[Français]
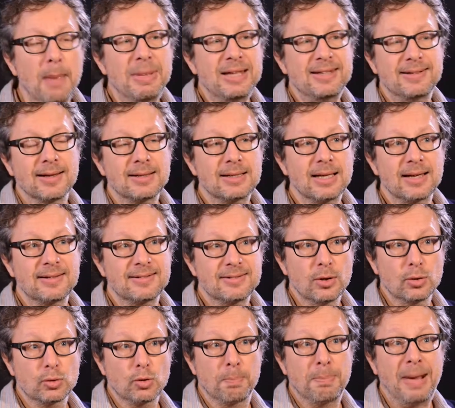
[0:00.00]
Mais c'est
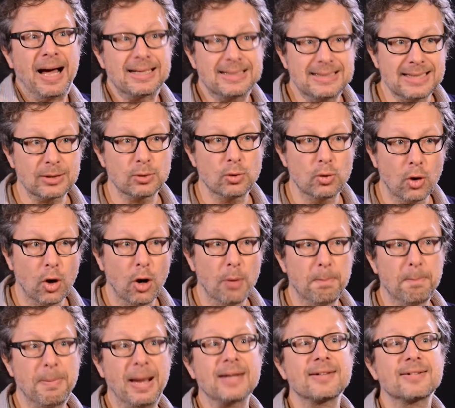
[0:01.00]
intéressant de partir de l'Europe
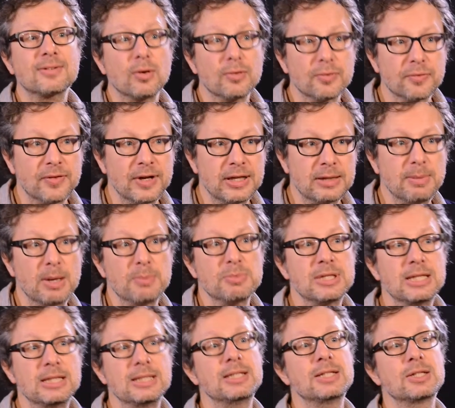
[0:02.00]
parce qu'en fait, même
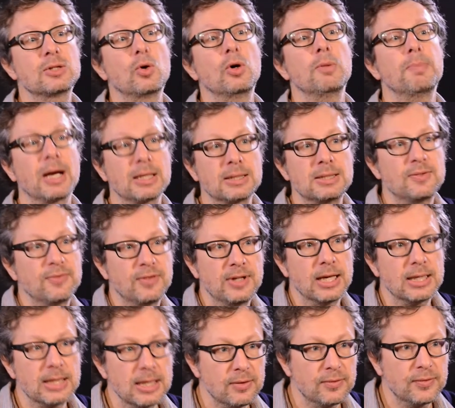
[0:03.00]
si le disco est parti de
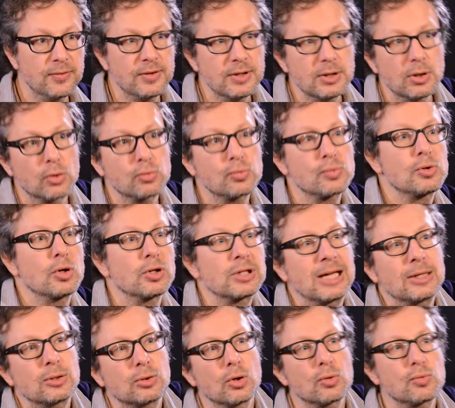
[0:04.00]
Philadelphie en
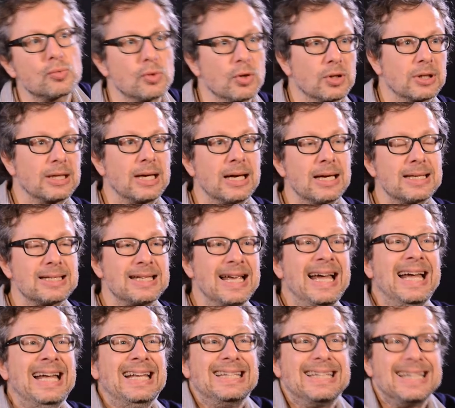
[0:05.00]
74-75,
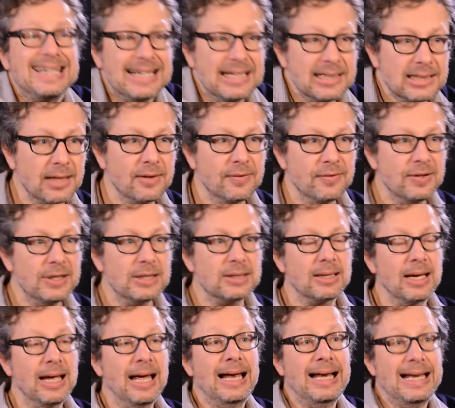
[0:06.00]
très très vite,
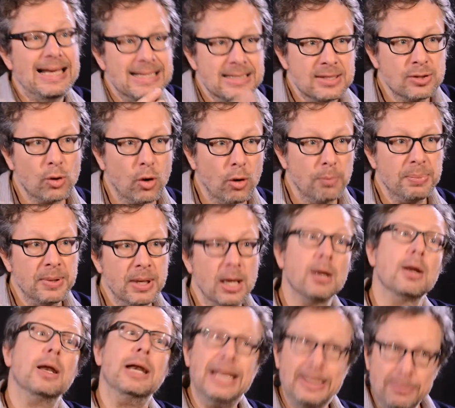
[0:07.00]
les
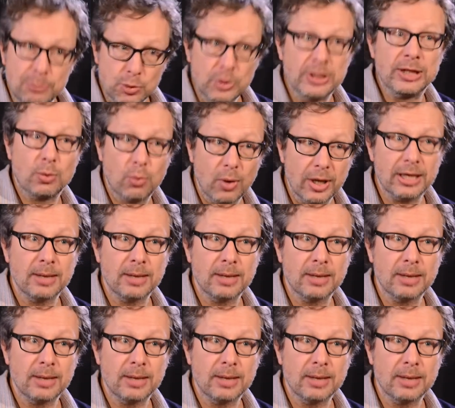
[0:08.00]
Européens, les Munichois